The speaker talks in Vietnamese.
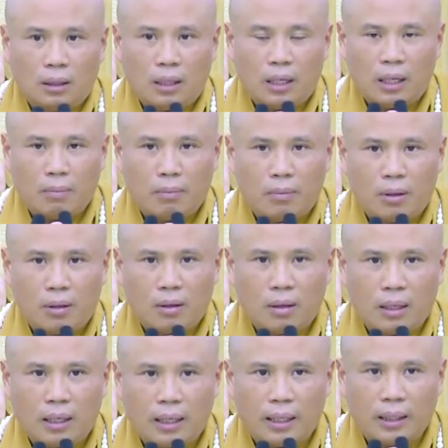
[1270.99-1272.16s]
Nam Mô
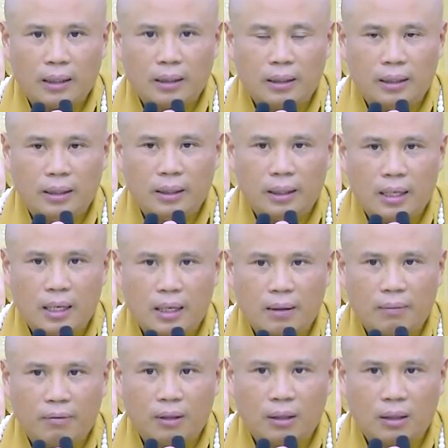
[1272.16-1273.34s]
A Di Đà
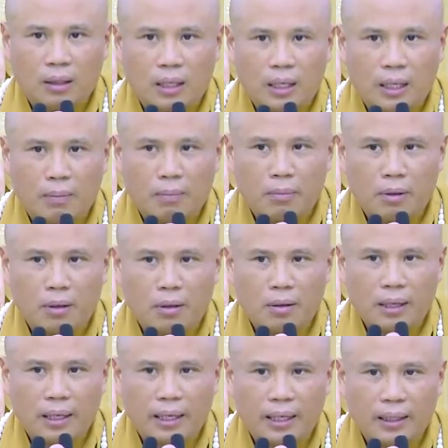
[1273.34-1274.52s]
Phật, Nam Mô
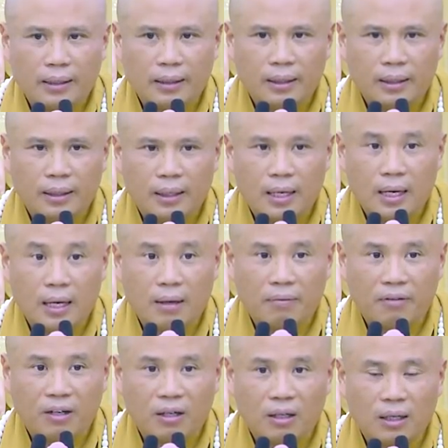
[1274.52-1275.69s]
A Di Đà
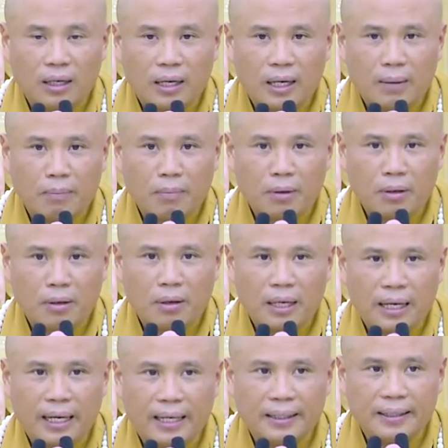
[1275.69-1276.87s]
Phật, Nam Mô
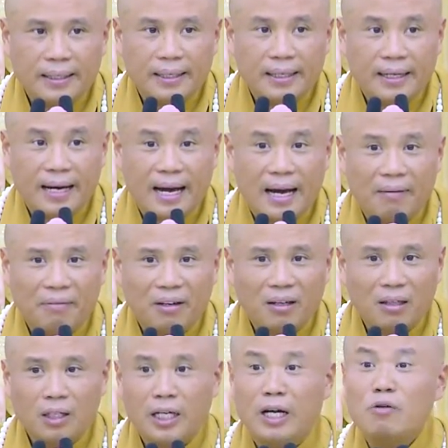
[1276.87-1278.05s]
A Di Đà Phật.
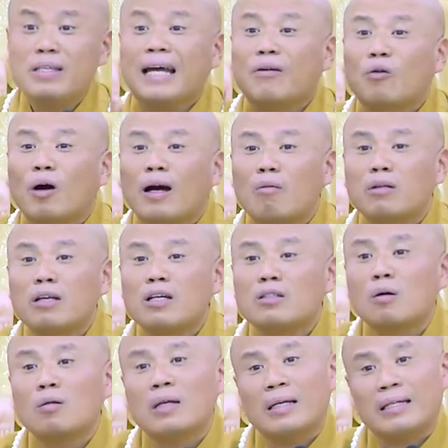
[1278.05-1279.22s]
Nếu nhanh quá không nhớ
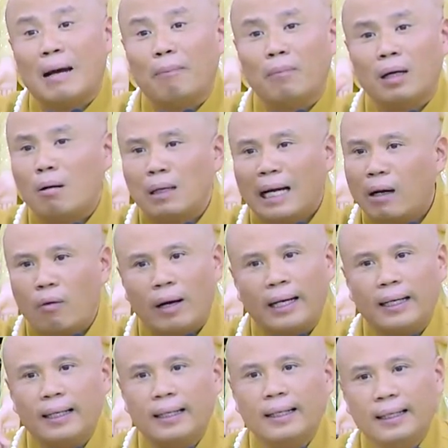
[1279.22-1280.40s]
số thì chậm không ngắt khoảng.